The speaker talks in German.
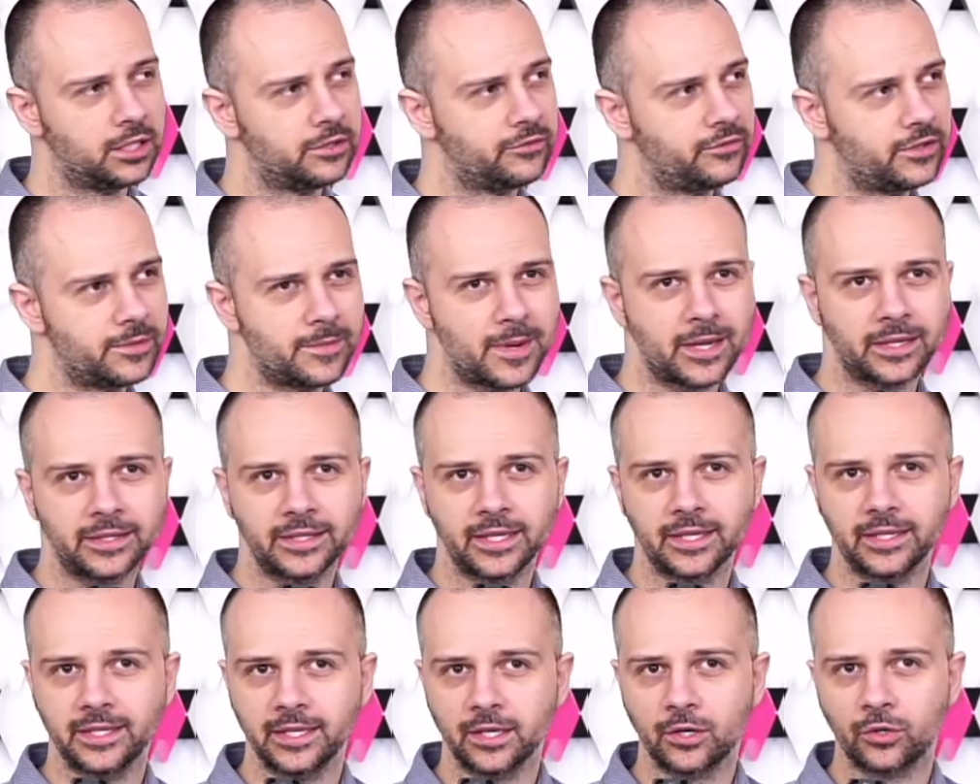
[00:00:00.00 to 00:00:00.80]
Wir machen
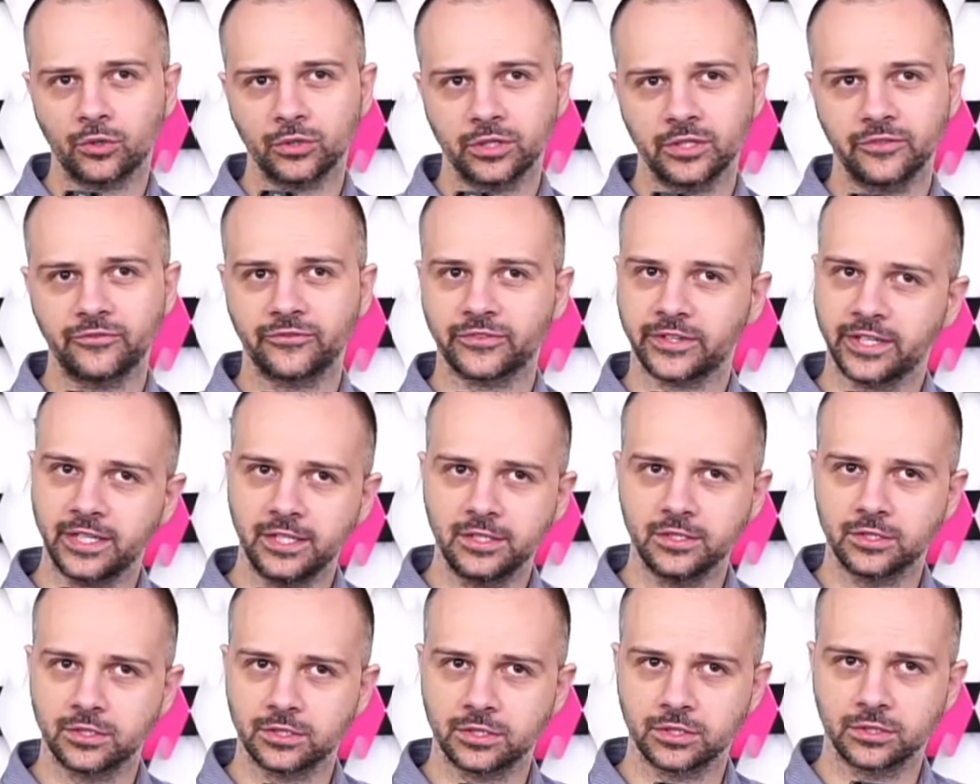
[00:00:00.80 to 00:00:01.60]
ja hier auch eine
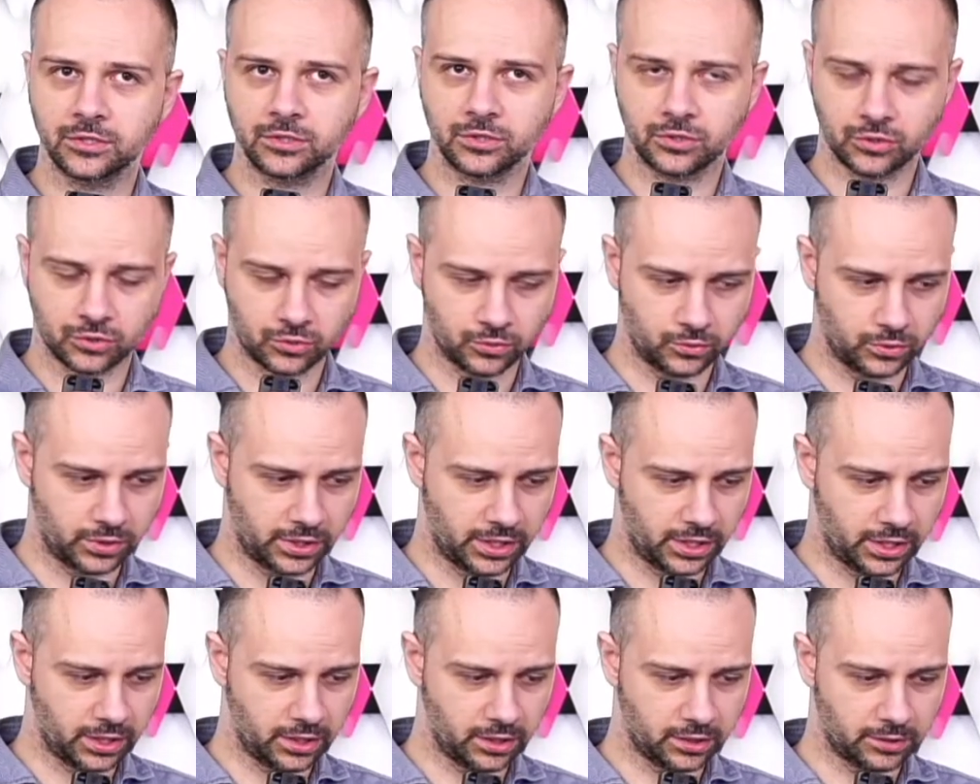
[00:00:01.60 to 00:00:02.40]

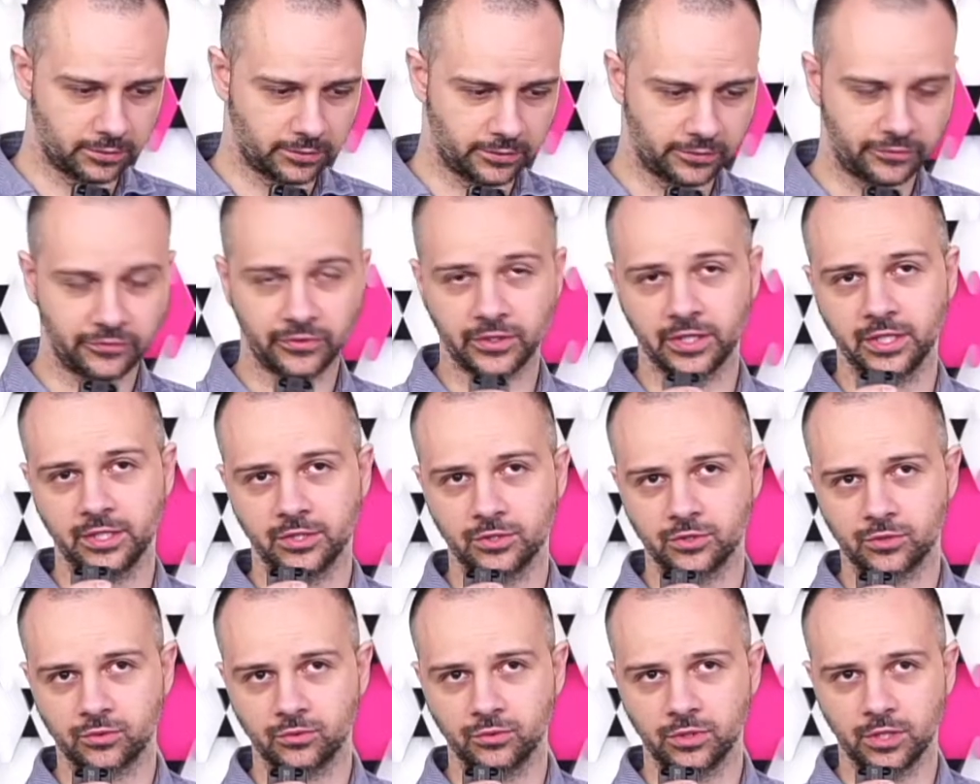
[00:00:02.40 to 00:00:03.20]
Friedensstudie, äh,
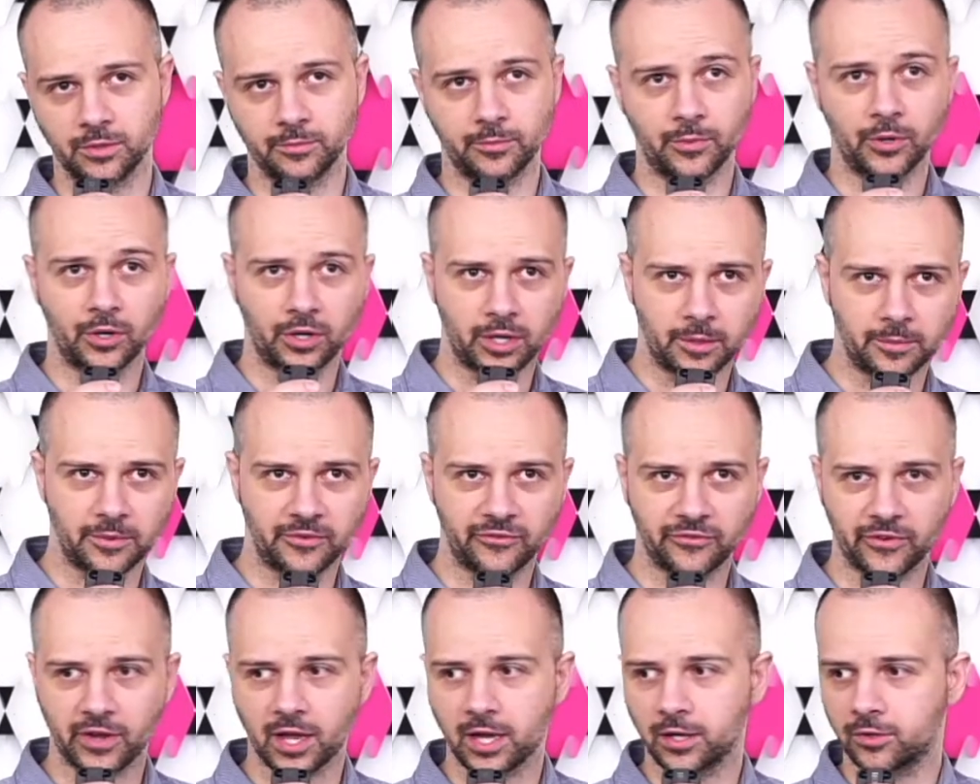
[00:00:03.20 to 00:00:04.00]
Friedensstudie,
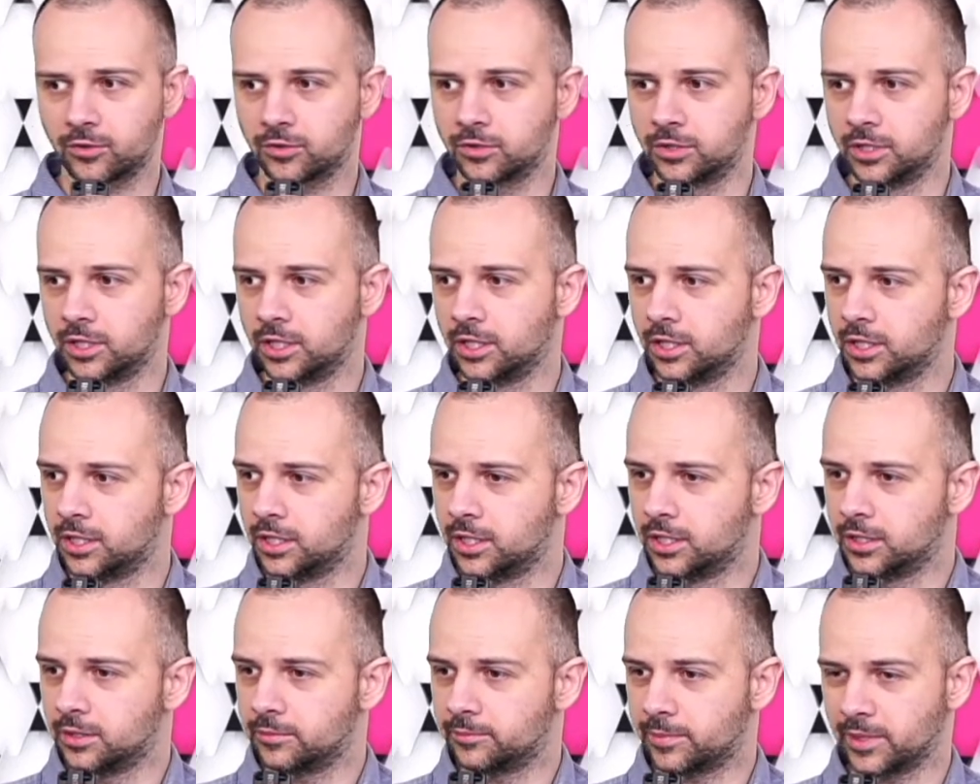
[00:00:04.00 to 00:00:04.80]
Bürgerbefragung
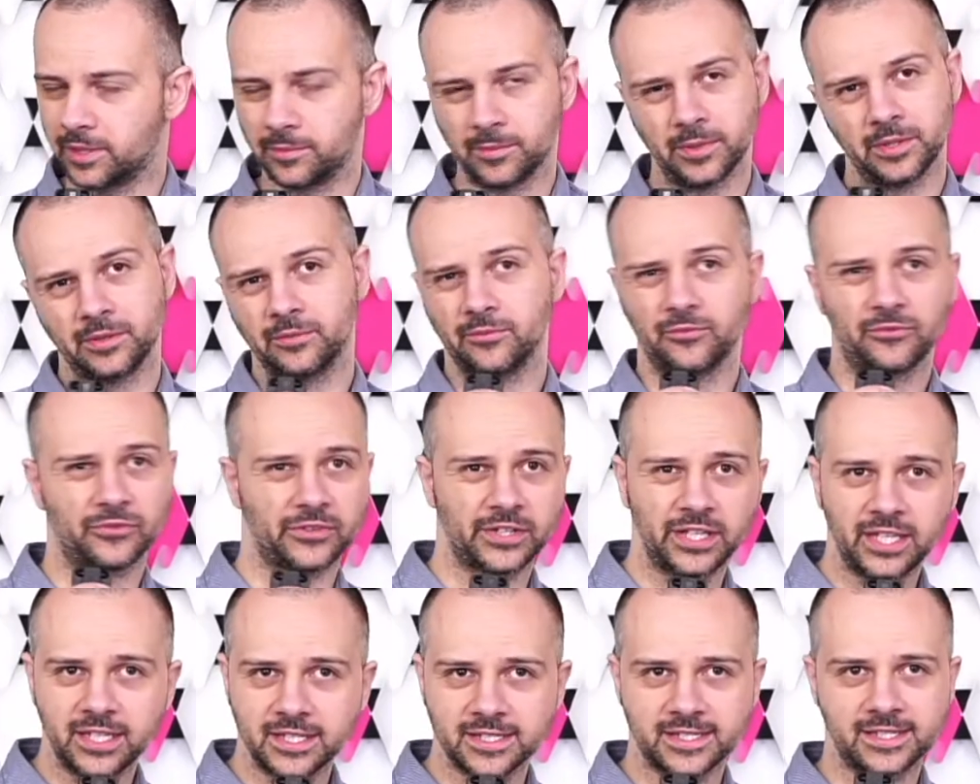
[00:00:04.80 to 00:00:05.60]
bei, mit einem
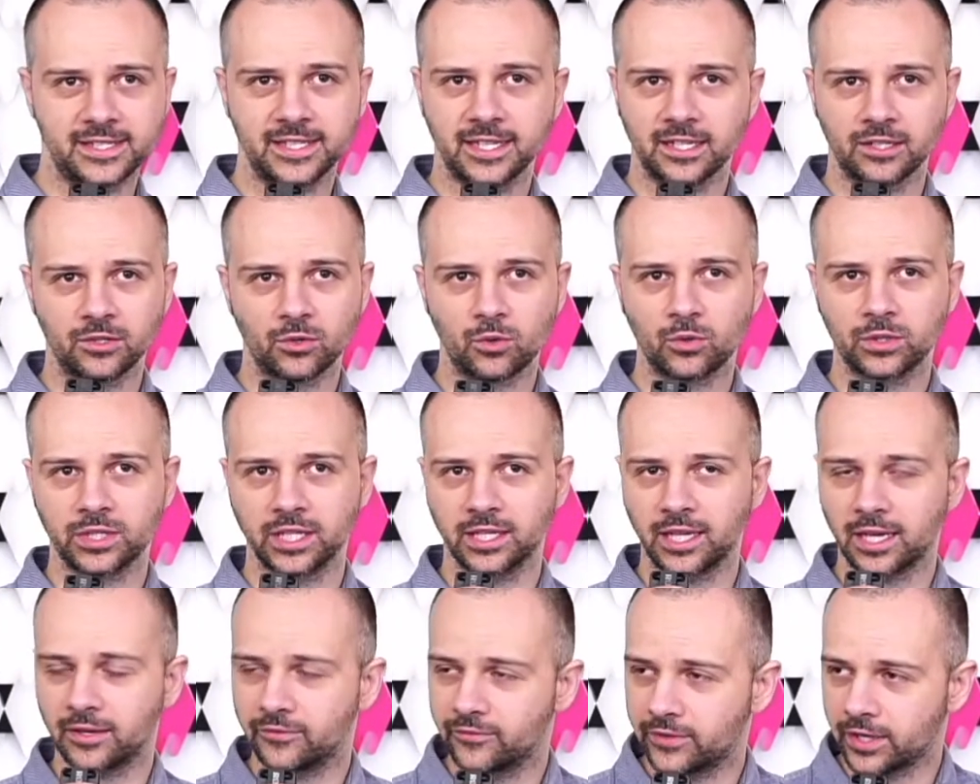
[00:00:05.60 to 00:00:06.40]
Friedensdialog,
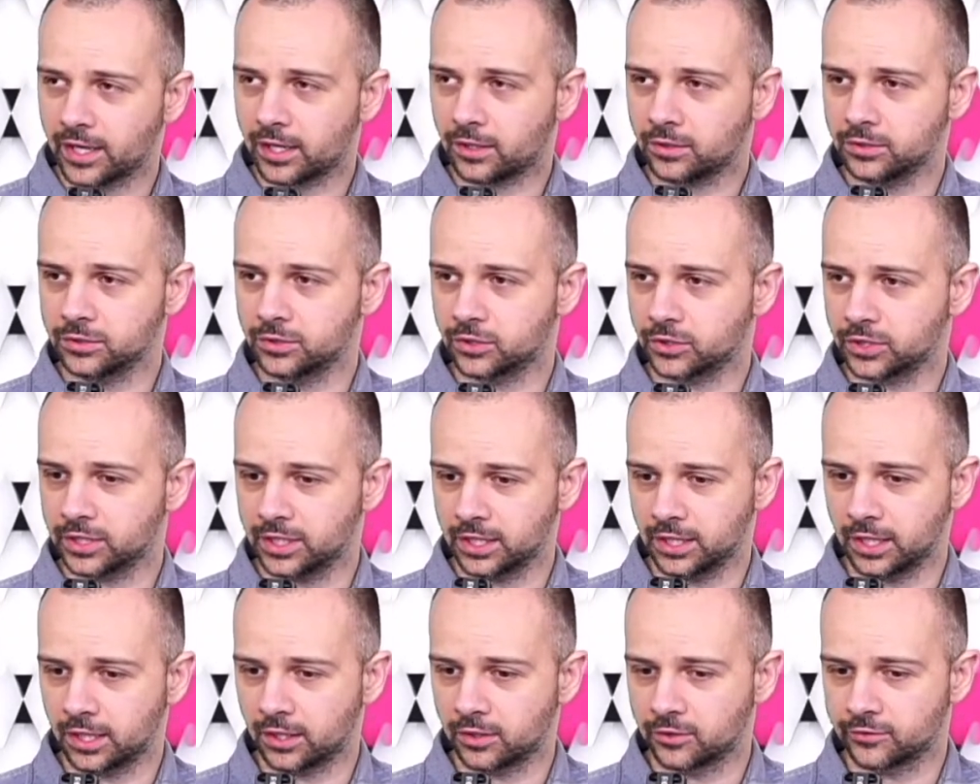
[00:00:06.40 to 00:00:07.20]
den haben wir auch noch
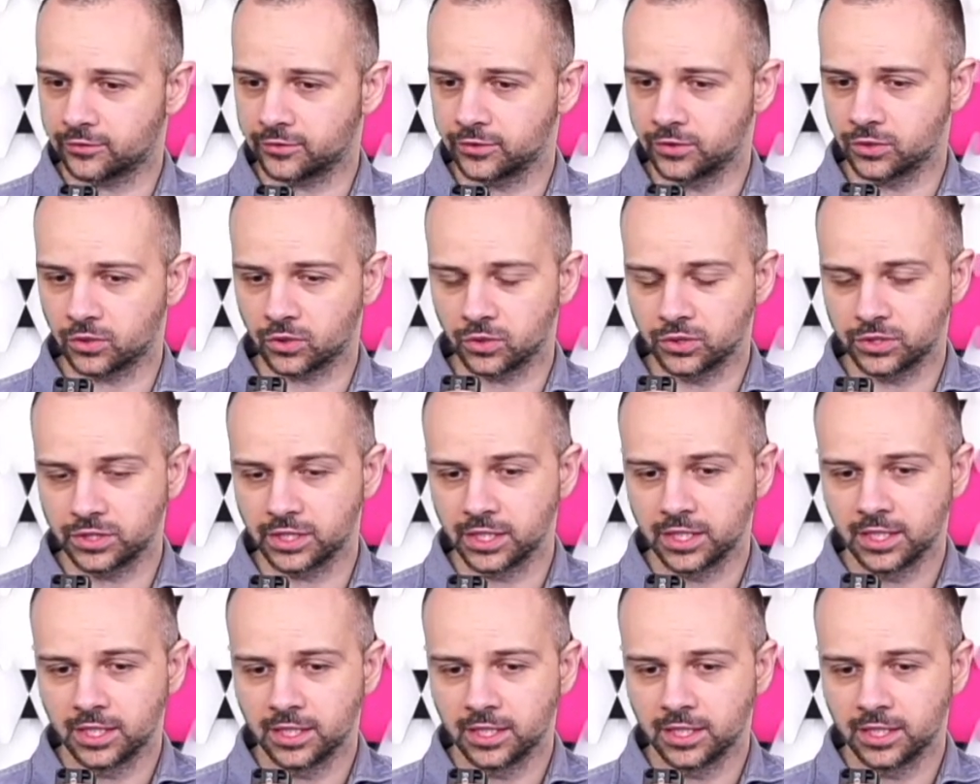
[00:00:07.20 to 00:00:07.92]
hier laufen. Und